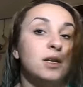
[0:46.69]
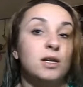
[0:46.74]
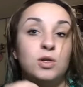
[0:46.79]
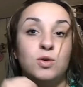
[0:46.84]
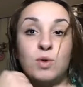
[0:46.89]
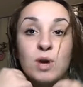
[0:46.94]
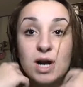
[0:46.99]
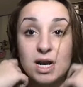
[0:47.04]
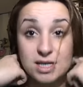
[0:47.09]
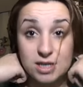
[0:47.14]

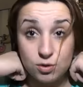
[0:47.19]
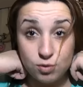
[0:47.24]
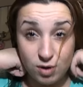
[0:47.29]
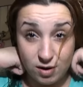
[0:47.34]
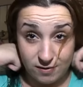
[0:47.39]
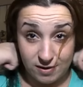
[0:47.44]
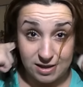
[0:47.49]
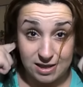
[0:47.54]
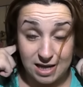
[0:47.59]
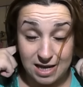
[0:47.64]
di una
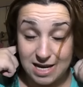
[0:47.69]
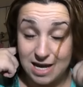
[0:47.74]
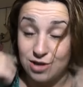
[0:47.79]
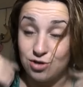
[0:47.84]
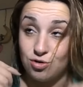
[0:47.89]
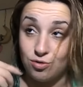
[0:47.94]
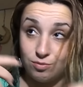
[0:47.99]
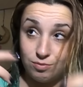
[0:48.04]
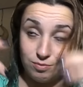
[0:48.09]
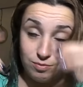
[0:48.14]
rasatura fatta
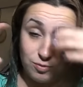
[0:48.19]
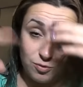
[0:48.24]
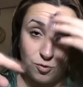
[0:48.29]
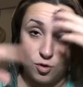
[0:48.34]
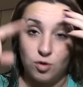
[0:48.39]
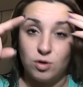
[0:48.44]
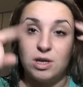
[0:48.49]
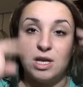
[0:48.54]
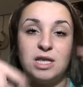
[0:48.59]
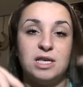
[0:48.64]
dietro
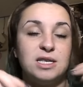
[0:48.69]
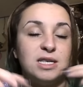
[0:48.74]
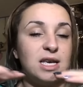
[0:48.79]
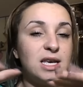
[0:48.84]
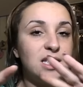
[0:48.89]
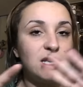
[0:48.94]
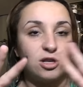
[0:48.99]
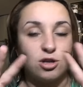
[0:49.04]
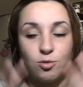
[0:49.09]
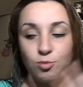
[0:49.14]
con dei
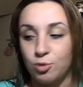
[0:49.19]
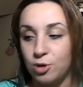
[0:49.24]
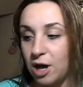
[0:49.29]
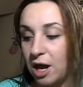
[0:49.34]
disegni troppo